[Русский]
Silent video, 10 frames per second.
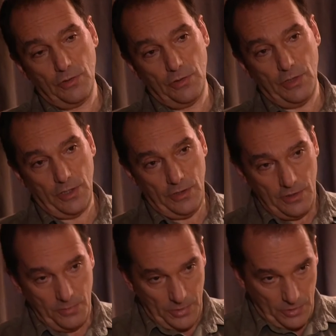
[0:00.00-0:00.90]
Да, и
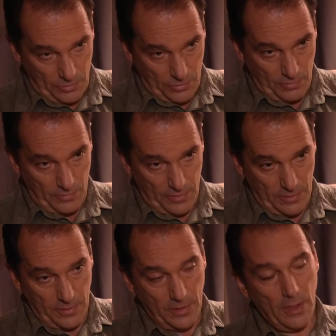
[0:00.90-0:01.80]
не почувствую. Да,
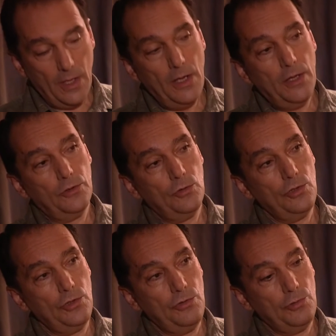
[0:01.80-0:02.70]
да, да. Ну
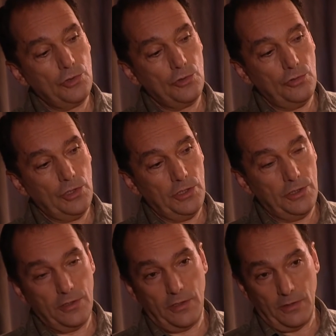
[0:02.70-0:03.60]
и вот что на
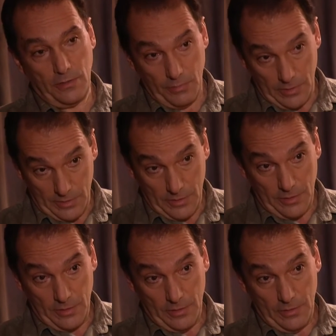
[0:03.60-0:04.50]
эти, как бы,
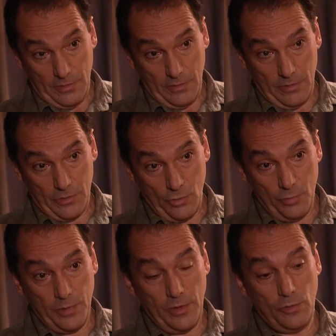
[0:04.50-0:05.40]

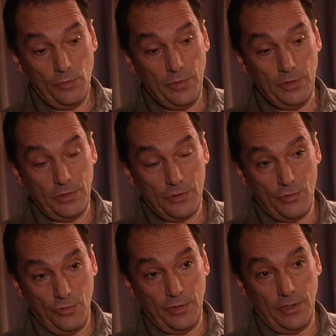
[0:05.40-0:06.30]
супер аргументы,
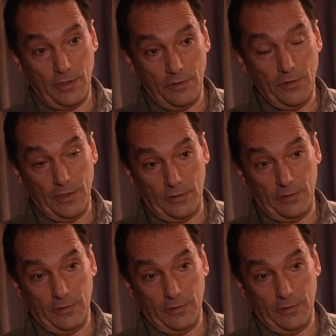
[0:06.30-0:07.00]
что она говорит? -то?